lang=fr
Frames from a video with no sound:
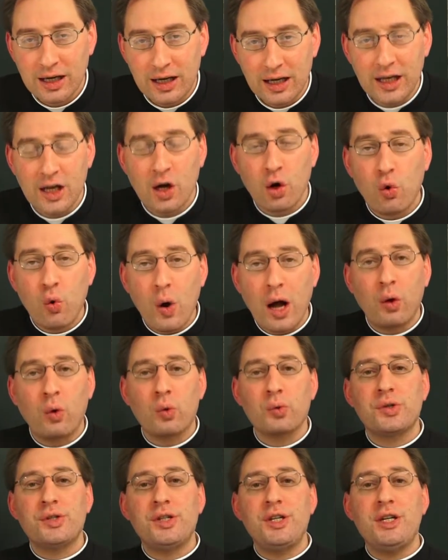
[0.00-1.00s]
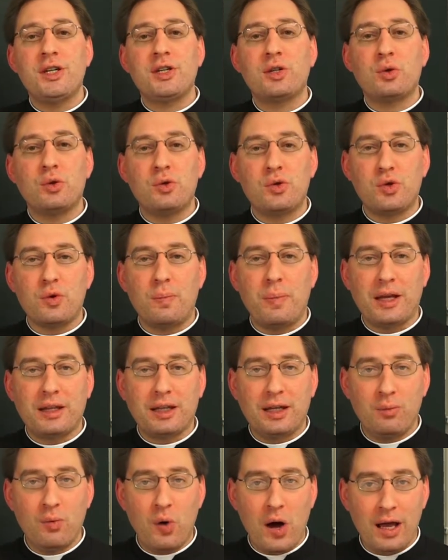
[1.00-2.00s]
Et en quoi consiste ce
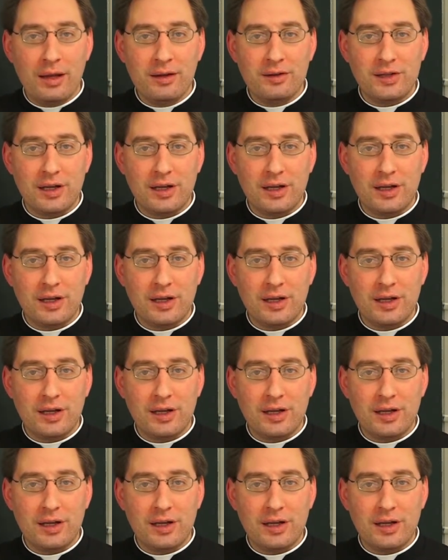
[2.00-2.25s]
patrimoine,